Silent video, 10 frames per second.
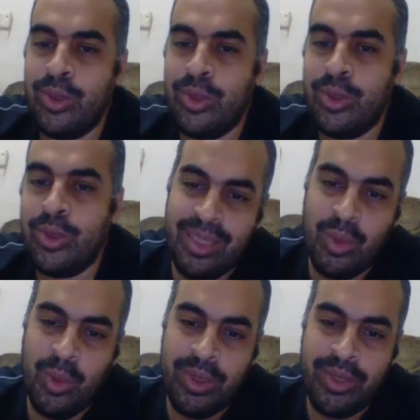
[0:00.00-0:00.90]
لازم
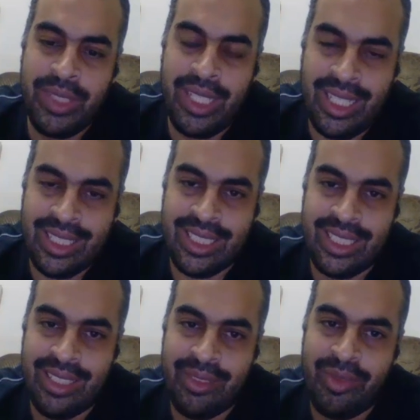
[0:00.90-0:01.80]
نكون متفقين على حاجه زي
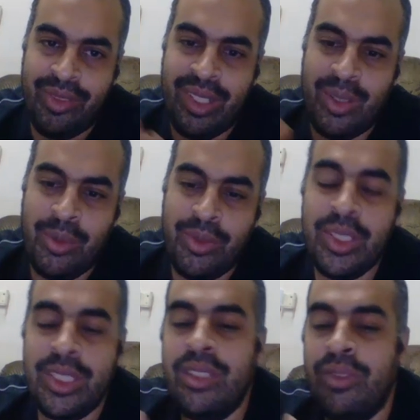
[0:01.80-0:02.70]
كده فلو مفيش
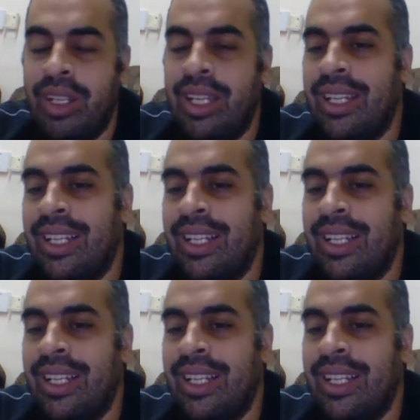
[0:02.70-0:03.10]
اتفاق